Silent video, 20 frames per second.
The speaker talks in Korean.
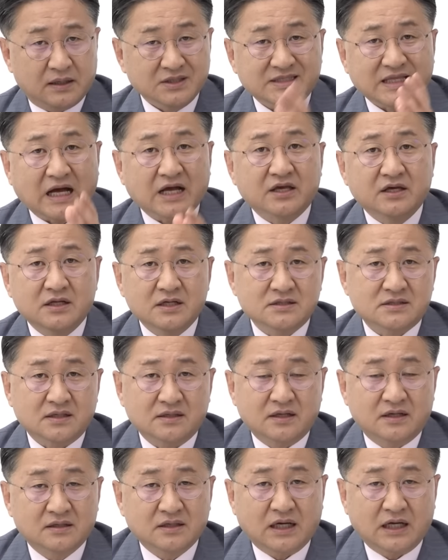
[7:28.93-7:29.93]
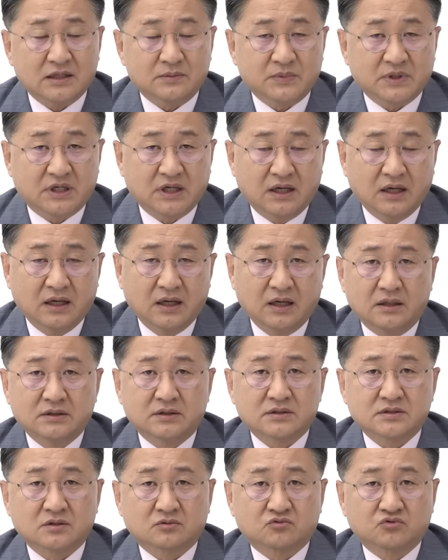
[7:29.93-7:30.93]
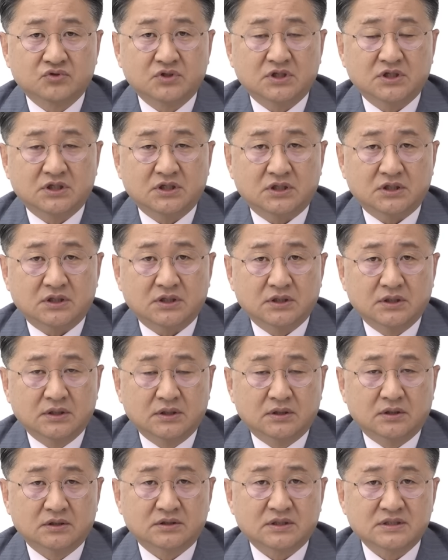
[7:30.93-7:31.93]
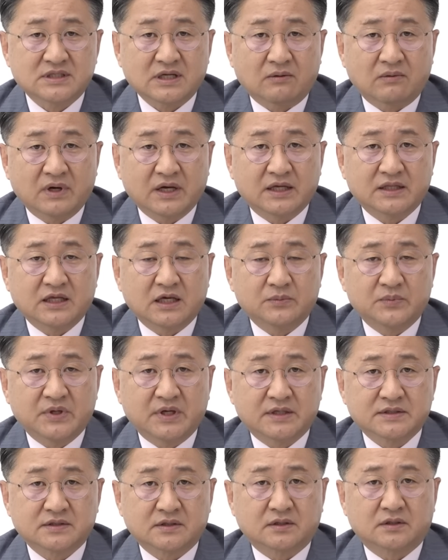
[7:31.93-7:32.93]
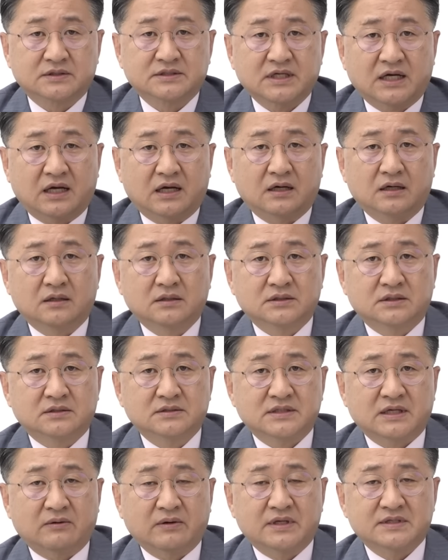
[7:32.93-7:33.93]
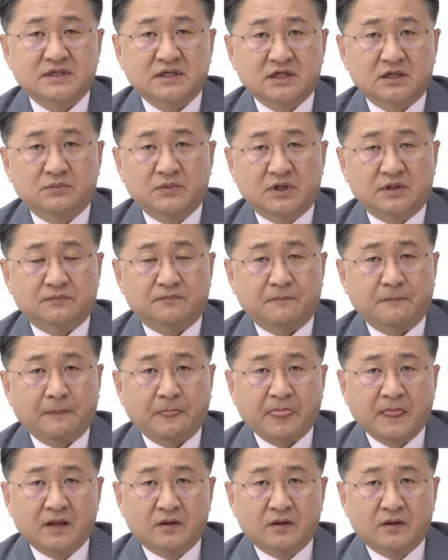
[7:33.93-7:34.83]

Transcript: 그 당연히 있어야 되는 거 아닙니까? 예를 들어서 군이 어떤 상황에 대비해서 자 어떤 상황이 생기면